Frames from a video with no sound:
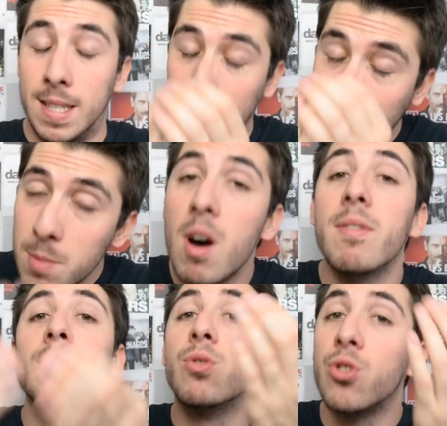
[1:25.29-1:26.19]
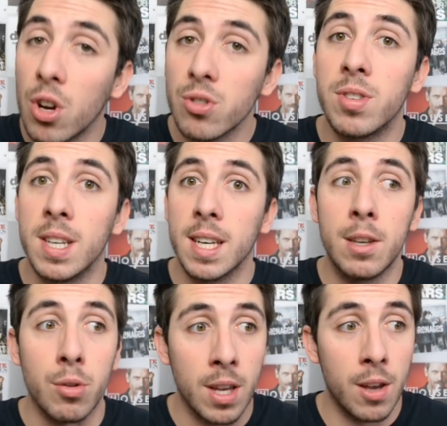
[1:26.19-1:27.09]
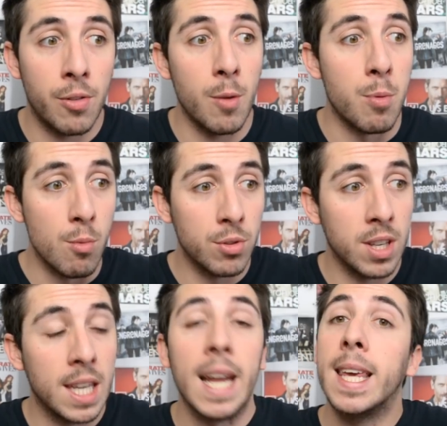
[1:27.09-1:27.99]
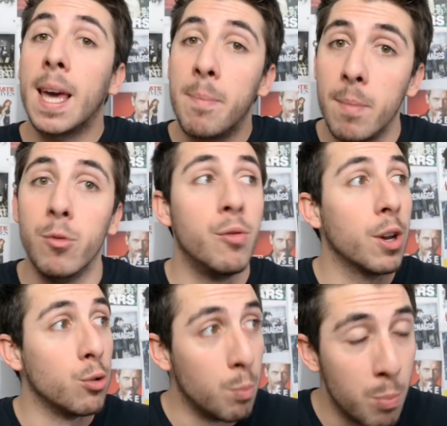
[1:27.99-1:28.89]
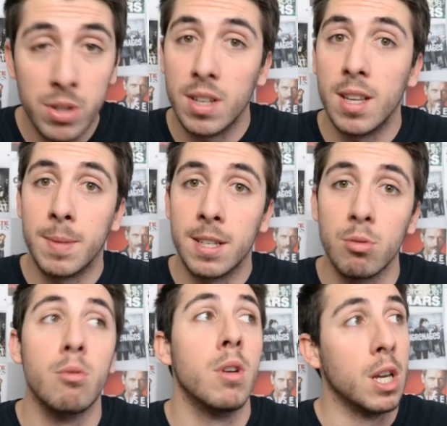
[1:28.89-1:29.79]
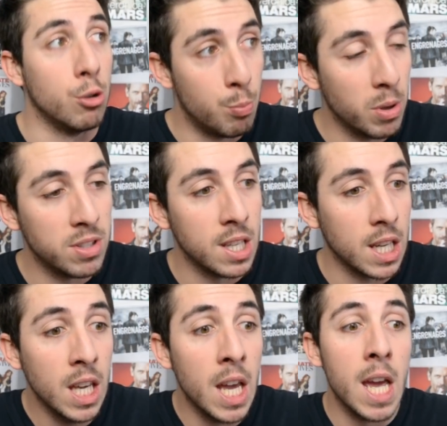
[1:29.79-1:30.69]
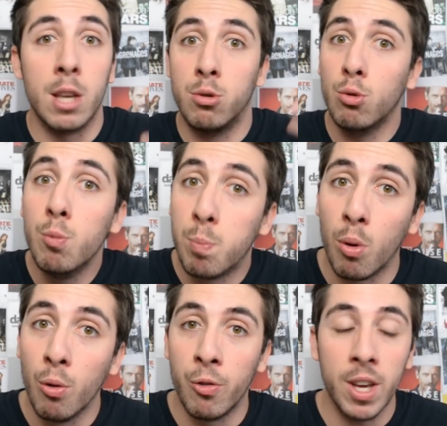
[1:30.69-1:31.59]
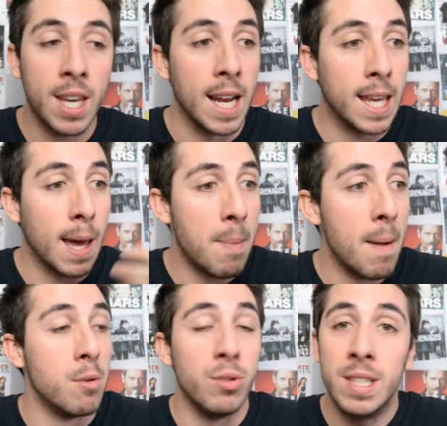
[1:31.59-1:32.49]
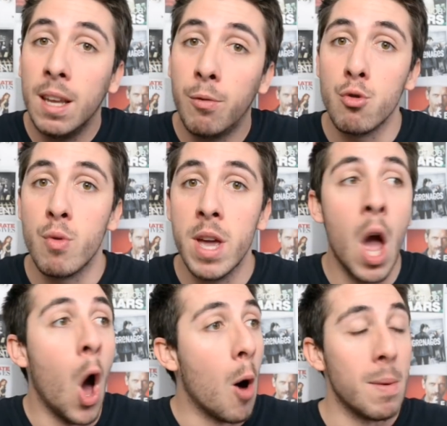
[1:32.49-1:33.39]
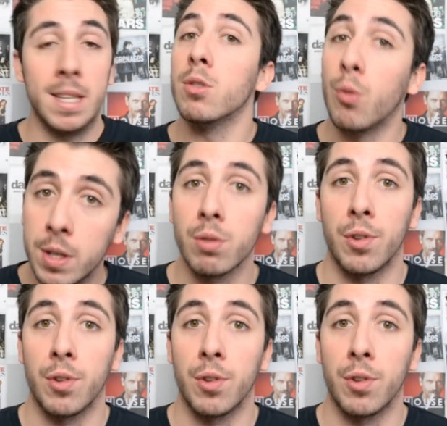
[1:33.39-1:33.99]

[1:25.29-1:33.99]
C'est vraiment avec ce genre de série que TF1 peut montrer qu'elle est capable de faire de bonnes adaptations et de bonnes séries, et surtout prouver qu'elle est capable d'évoluer en matière de fiction